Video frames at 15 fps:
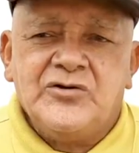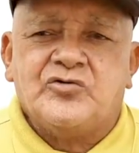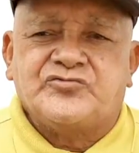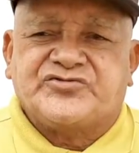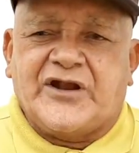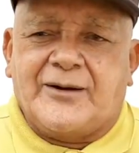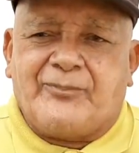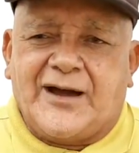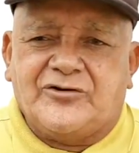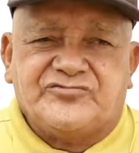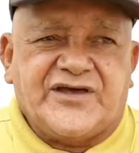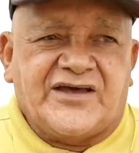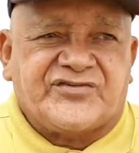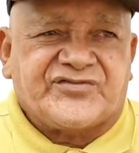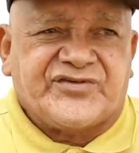um trabalho
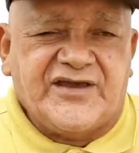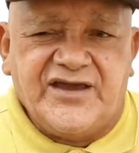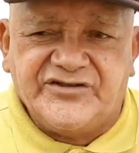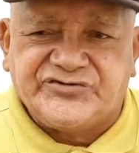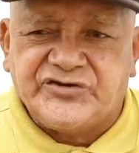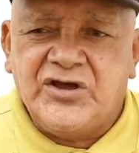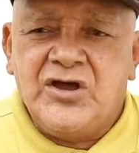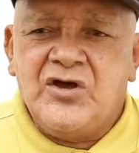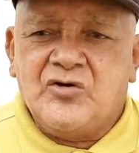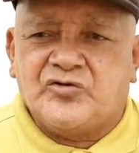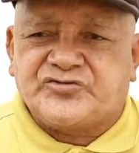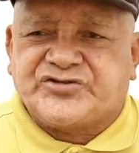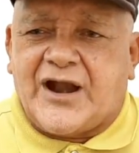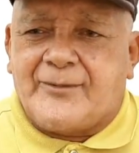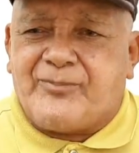decente,
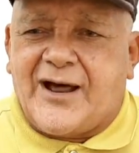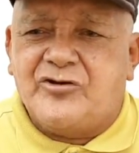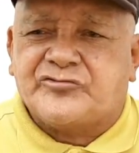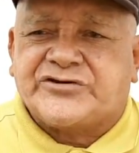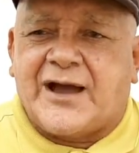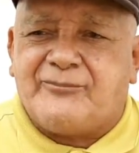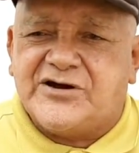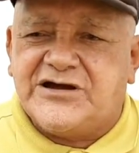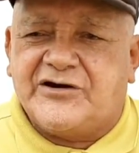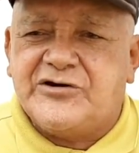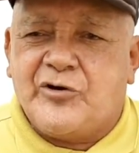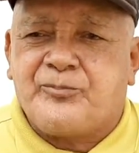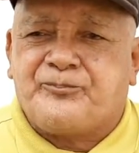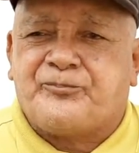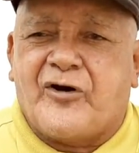um trabalho que amanhã
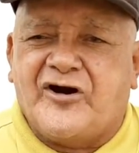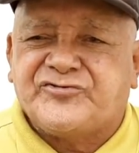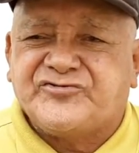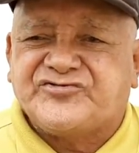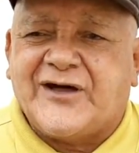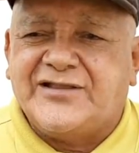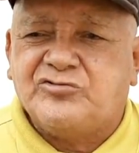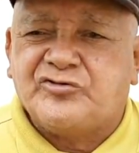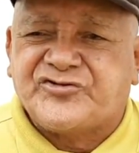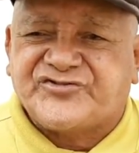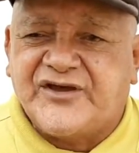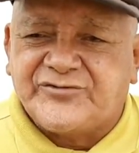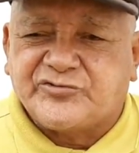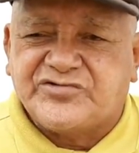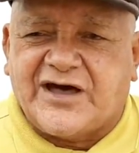eu posso estar no
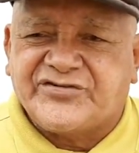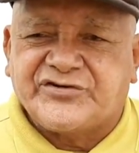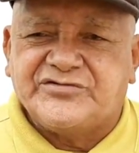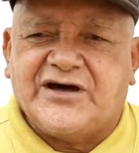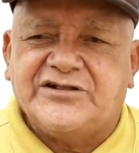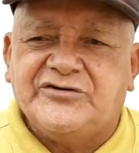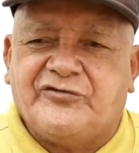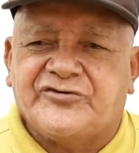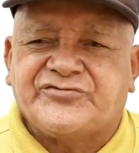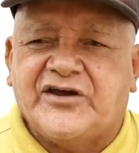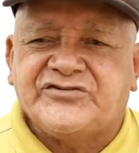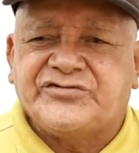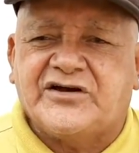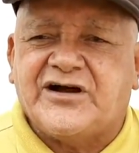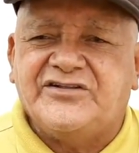centro da cidade e
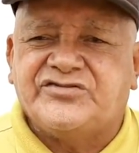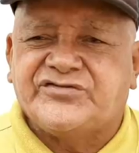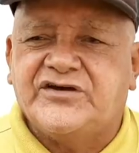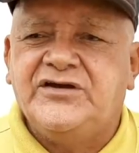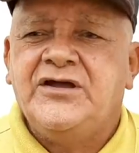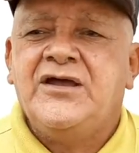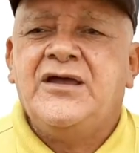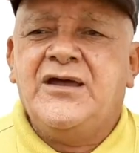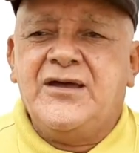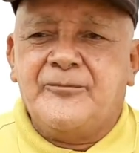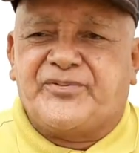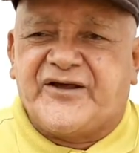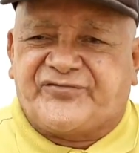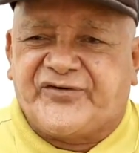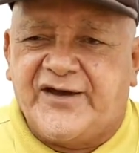você chegar e dizer,
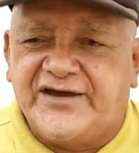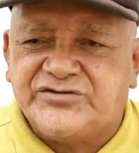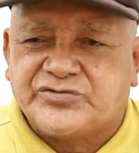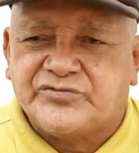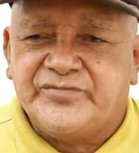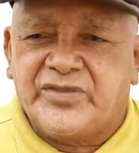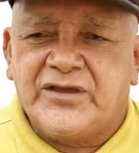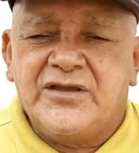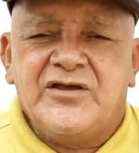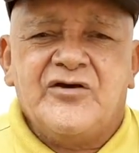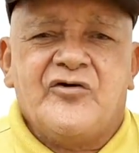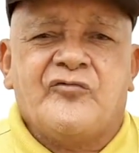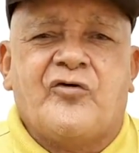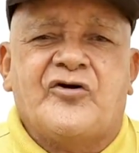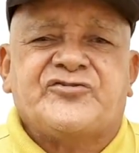prefeito,
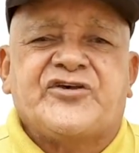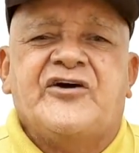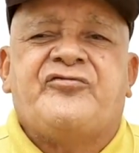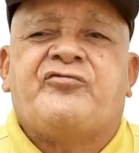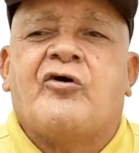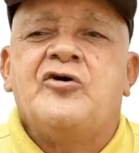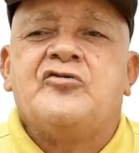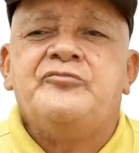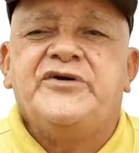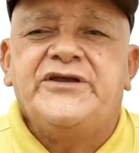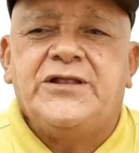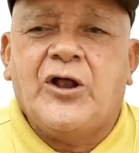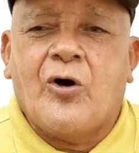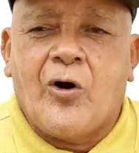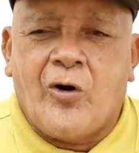você foi o
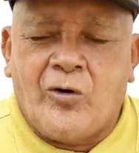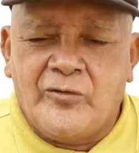melhor.